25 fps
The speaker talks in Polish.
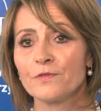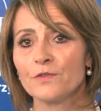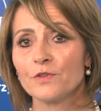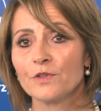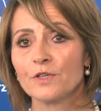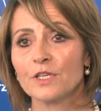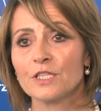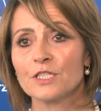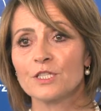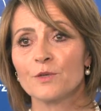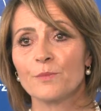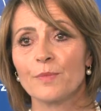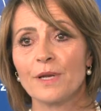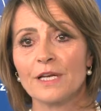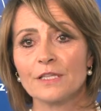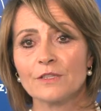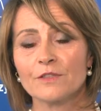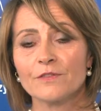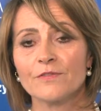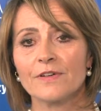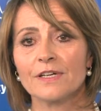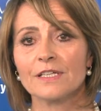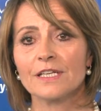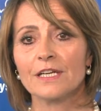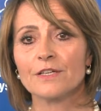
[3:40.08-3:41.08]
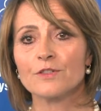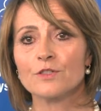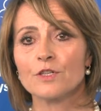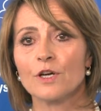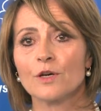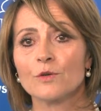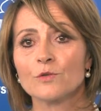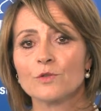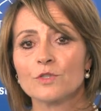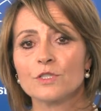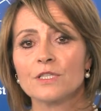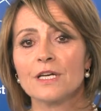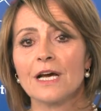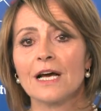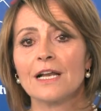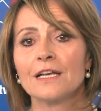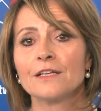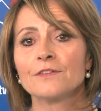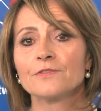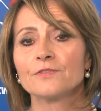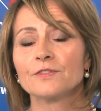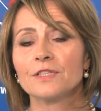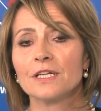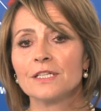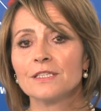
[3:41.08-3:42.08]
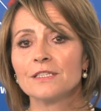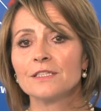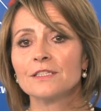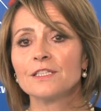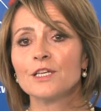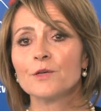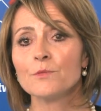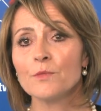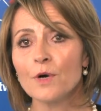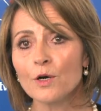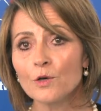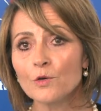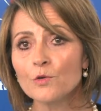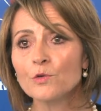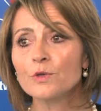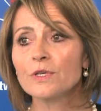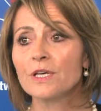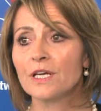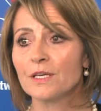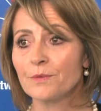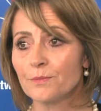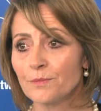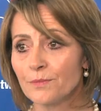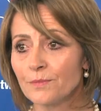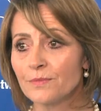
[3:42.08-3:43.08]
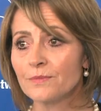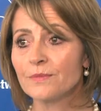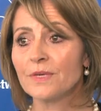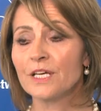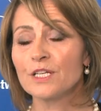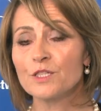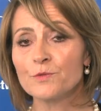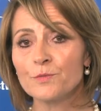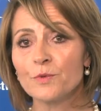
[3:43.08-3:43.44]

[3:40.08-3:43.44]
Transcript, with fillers: w okresie planowania ciąży, ale wtedy nie mogły jej mieć,